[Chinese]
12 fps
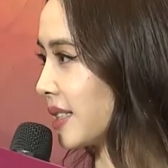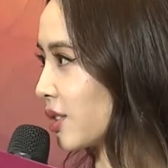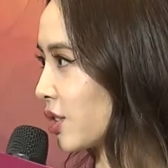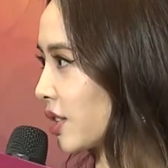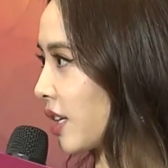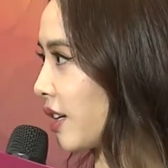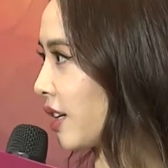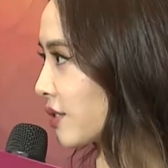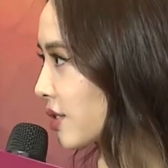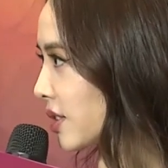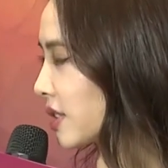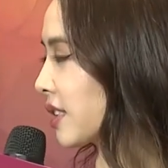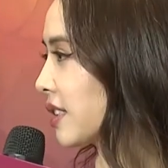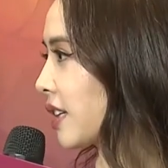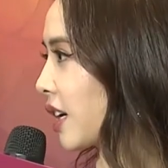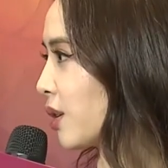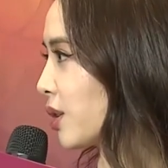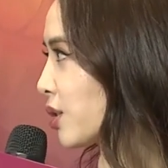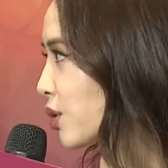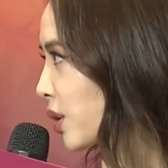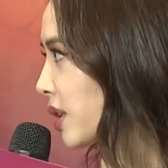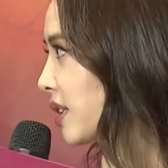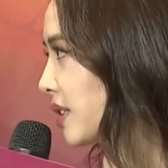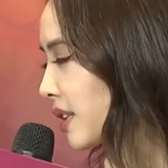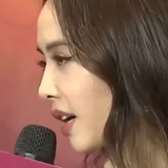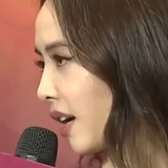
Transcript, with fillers: 以吃到好吃的，然后也睡得